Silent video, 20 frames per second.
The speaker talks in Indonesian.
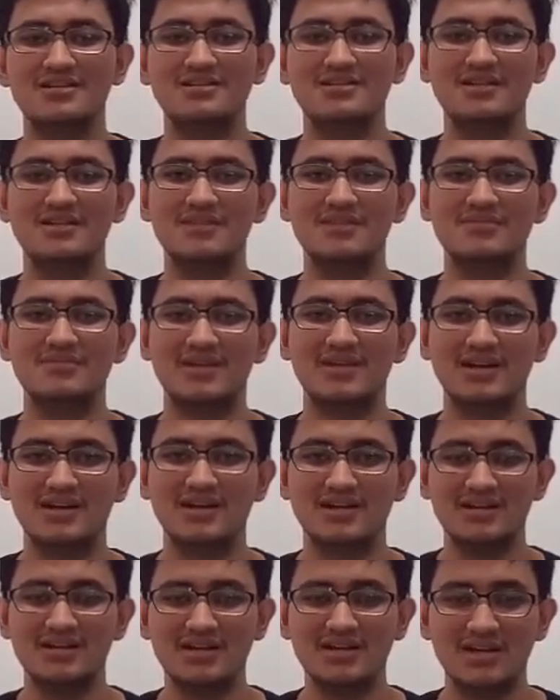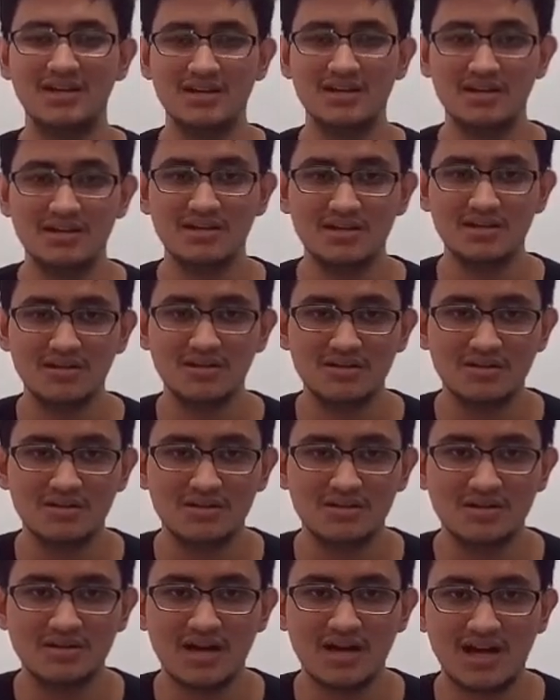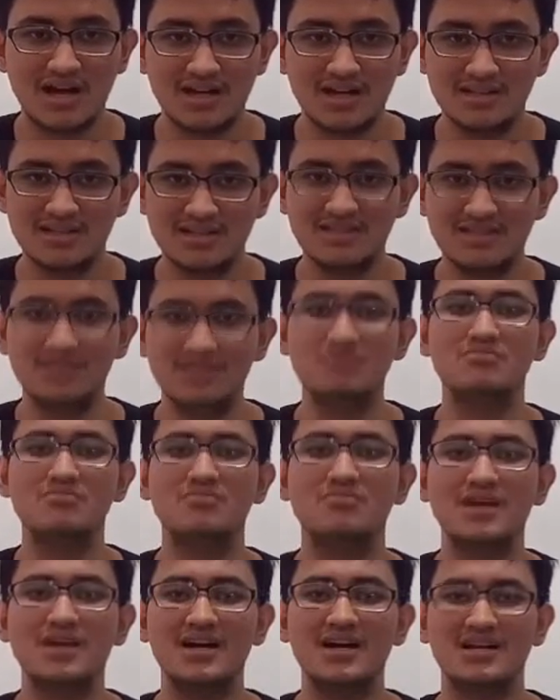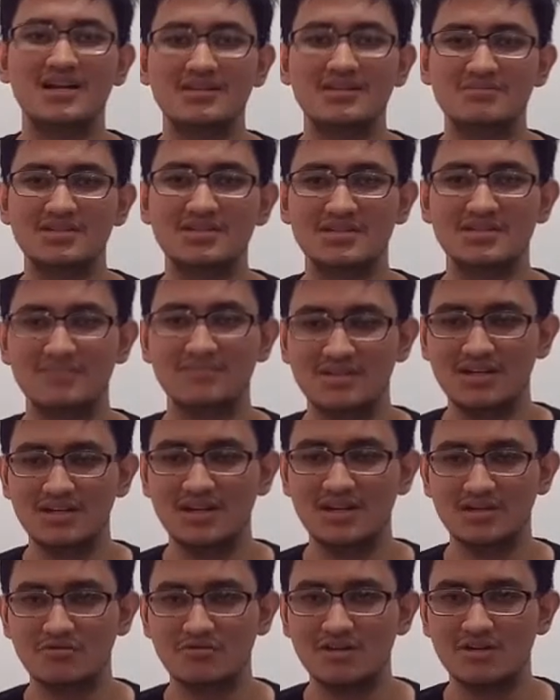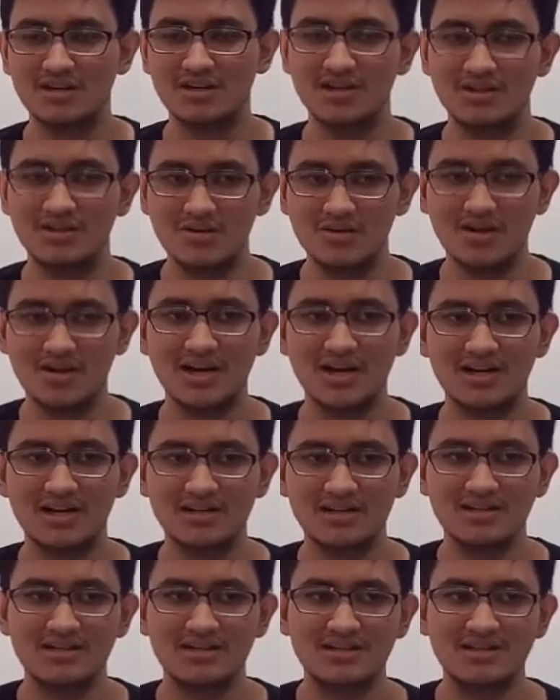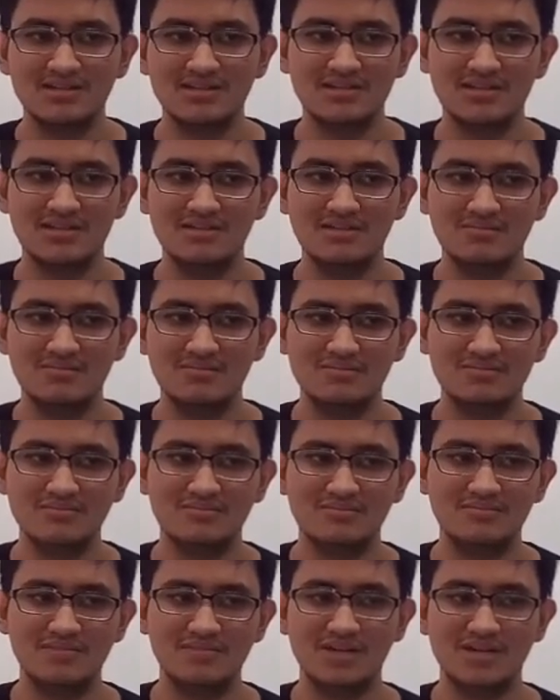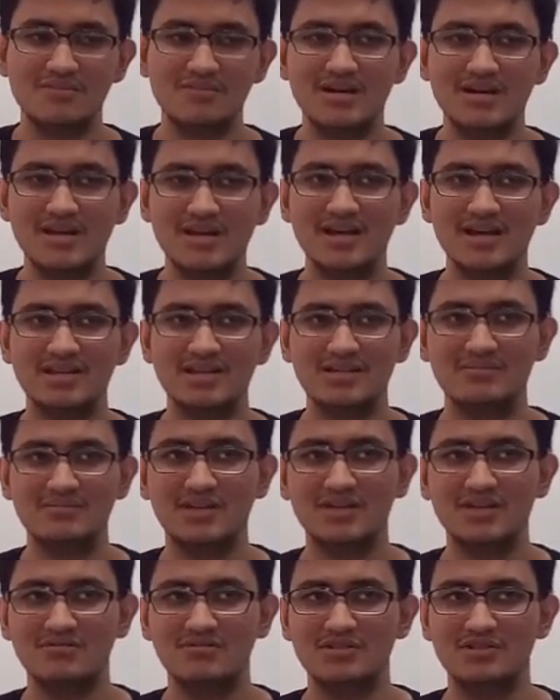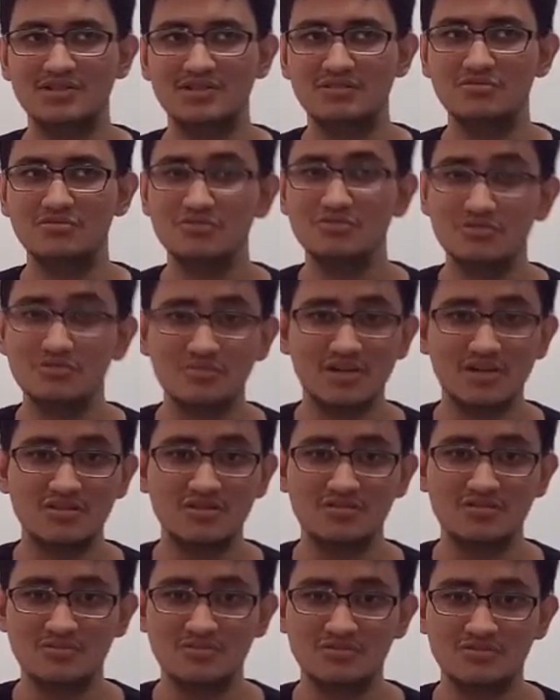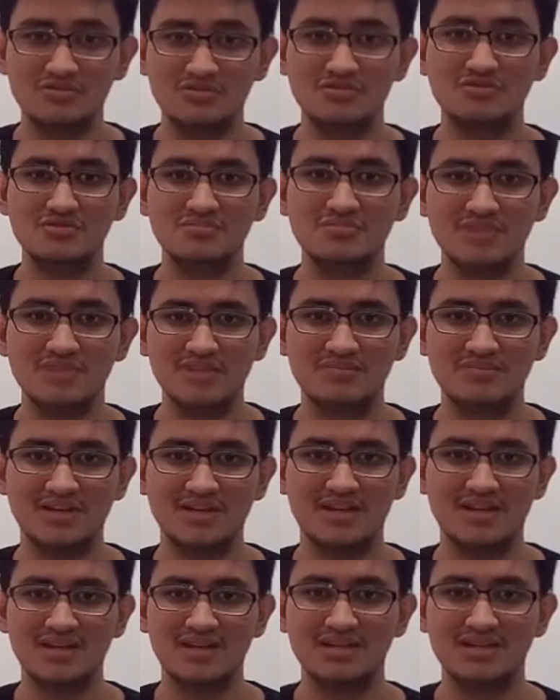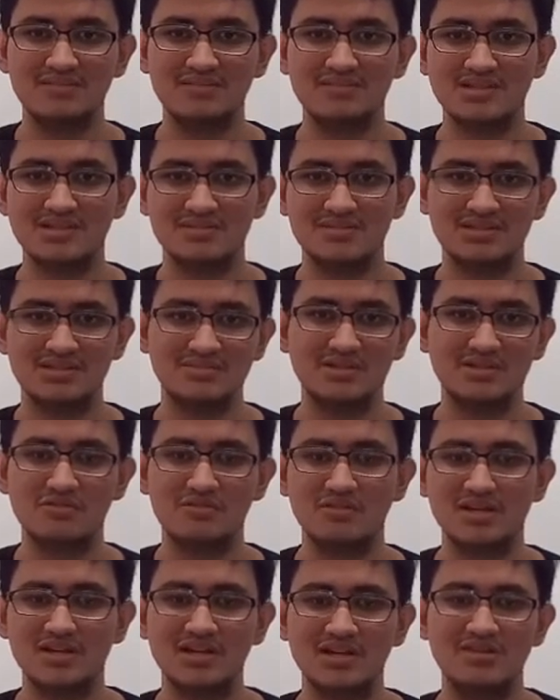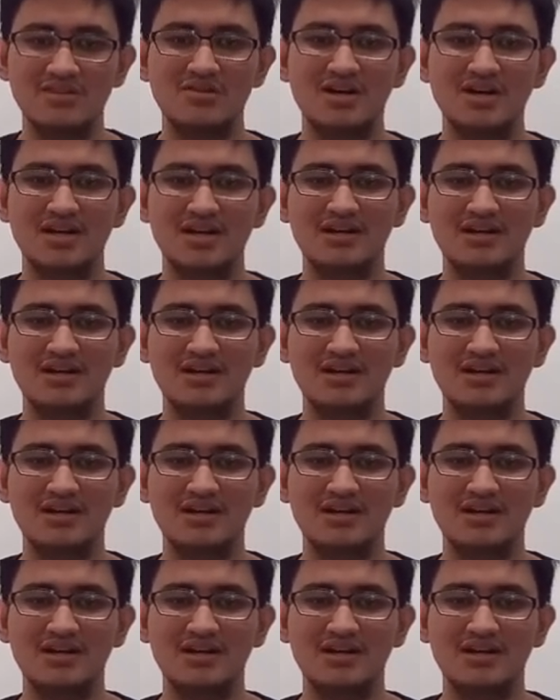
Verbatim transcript: dan merayakannya hanya di rumah bersama dengan keluarga doang jadi beribadahnya melalui YouTube ataupun Zoom dan merayakannya bersama-sama keluarga doang.